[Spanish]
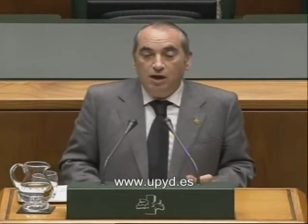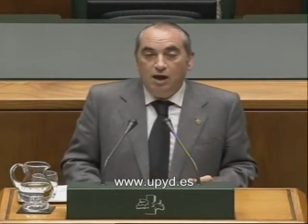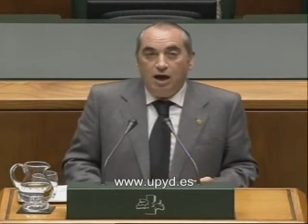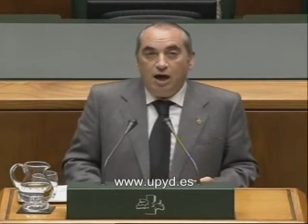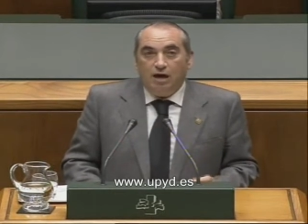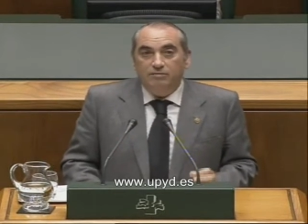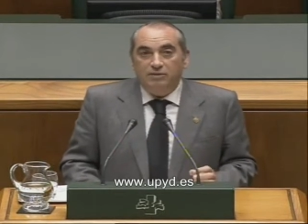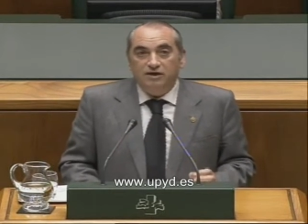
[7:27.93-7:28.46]

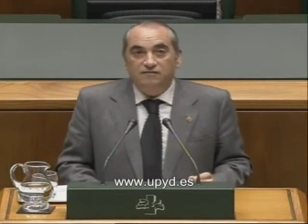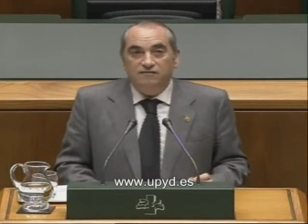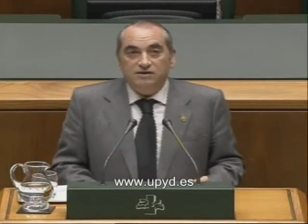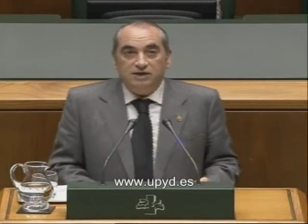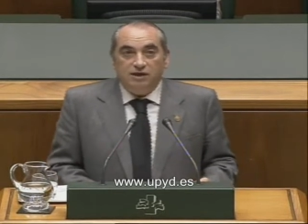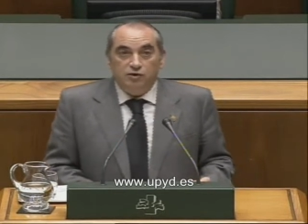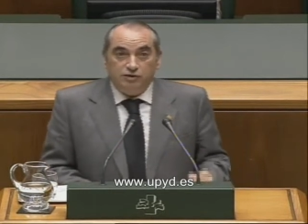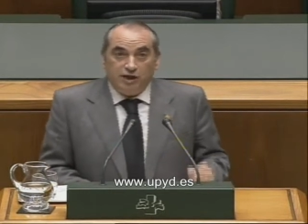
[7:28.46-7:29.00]
han
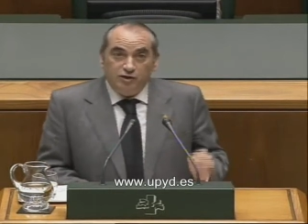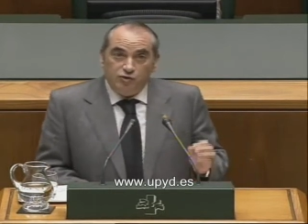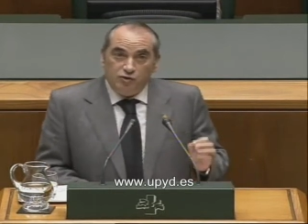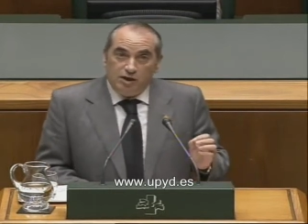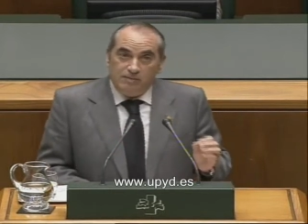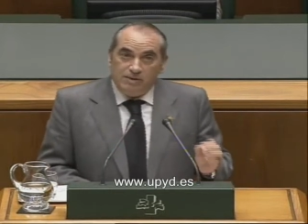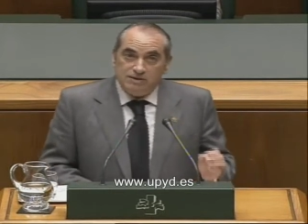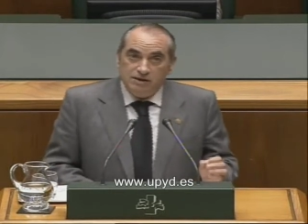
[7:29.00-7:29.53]
manifestado tanto en la
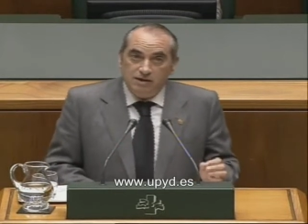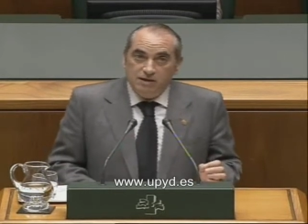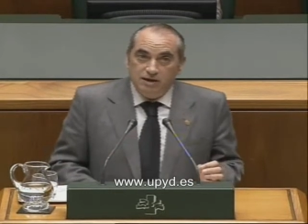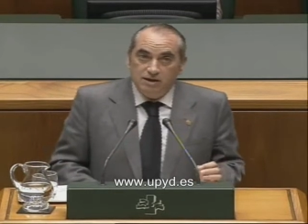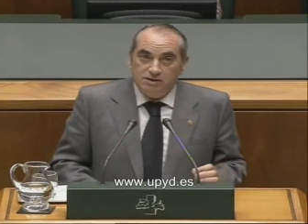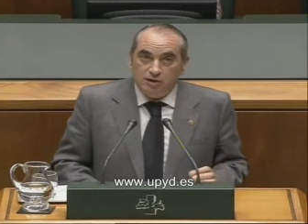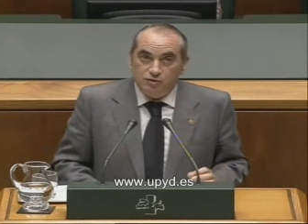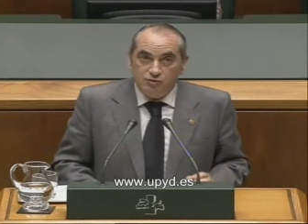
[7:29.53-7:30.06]
pasada
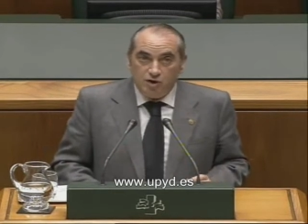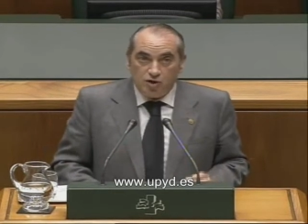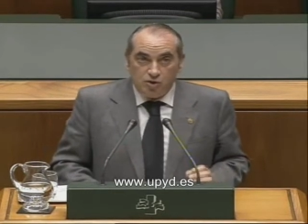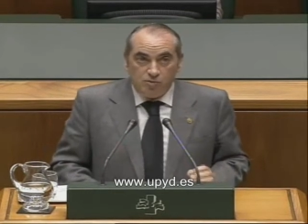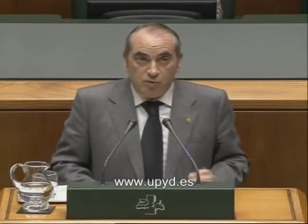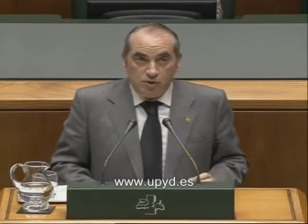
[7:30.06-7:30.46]
legislatura como en esta